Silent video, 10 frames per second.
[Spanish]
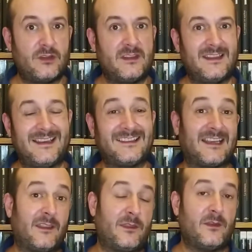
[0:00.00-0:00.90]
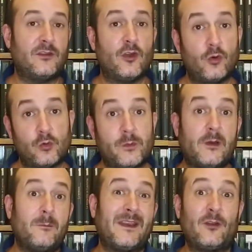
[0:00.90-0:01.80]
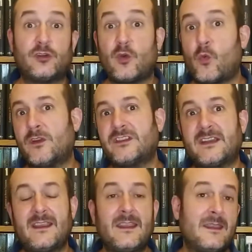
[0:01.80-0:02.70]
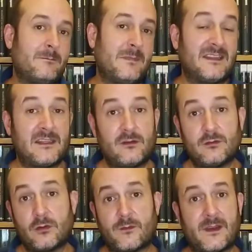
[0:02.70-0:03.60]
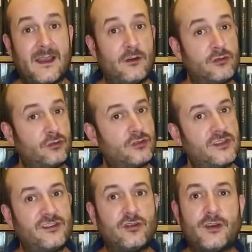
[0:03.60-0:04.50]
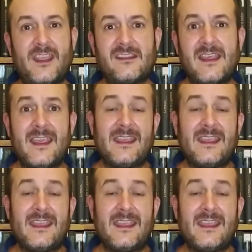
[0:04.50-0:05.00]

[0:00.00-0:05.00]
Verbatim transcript: De, la traición de Horus, pero el emperador se encuentra metido en otros fregados, en otras historias,